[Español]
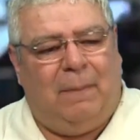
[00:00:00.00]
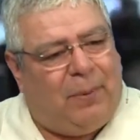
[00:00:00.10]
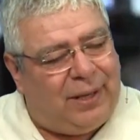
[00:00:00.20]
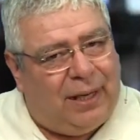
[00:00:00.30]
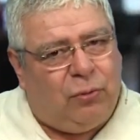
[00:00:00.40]

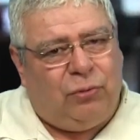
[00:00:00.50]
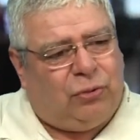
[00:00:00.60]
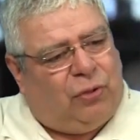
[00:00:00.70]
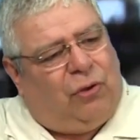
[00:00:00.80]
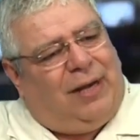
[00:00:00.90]
porque
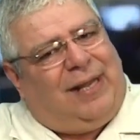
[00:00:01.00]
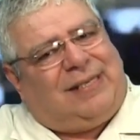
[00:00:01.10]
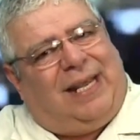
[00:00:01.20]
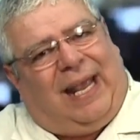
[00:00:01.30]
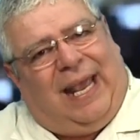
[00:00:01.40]
junto con
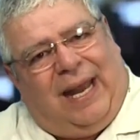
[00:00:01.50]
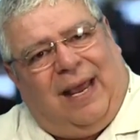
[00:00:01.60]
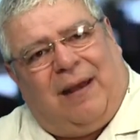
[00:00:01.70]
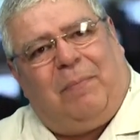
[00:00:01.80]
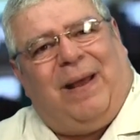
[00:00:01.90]
ese
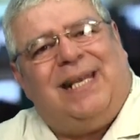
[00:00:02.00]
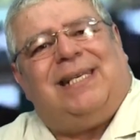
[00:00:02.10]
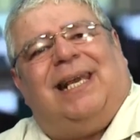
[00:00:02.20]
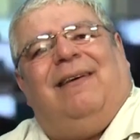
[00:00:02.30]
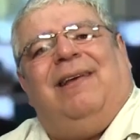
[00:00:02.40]
querer
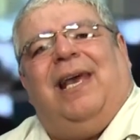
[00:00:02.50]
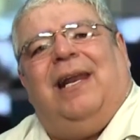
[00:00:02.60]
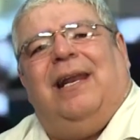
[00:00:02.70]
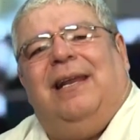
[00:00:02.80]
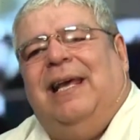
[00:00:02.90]
parece que
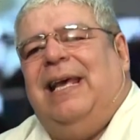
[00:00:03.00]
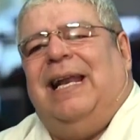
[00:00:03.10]
vienen